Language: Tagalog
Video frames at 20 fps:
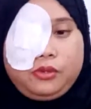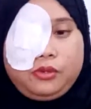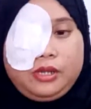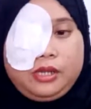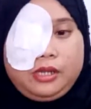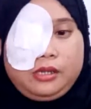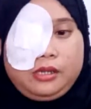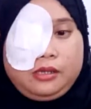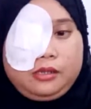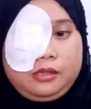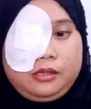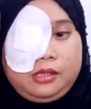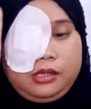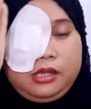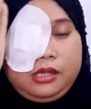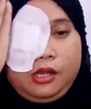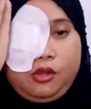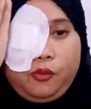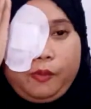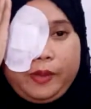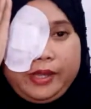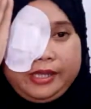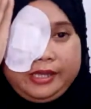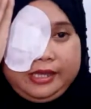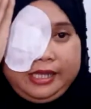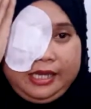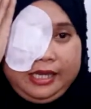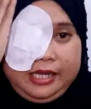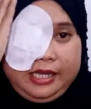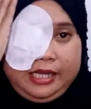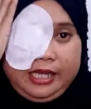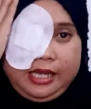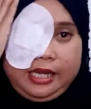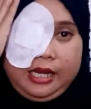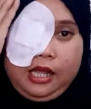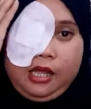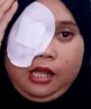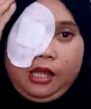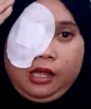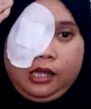nang hindi ko maintindihan.
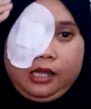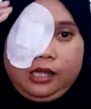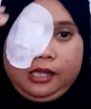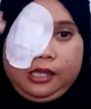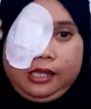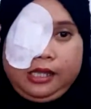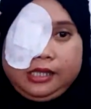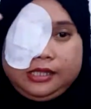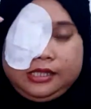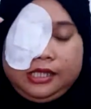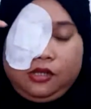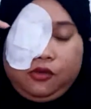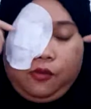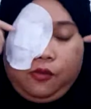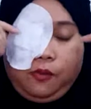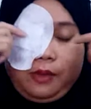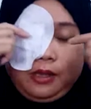Kasi yung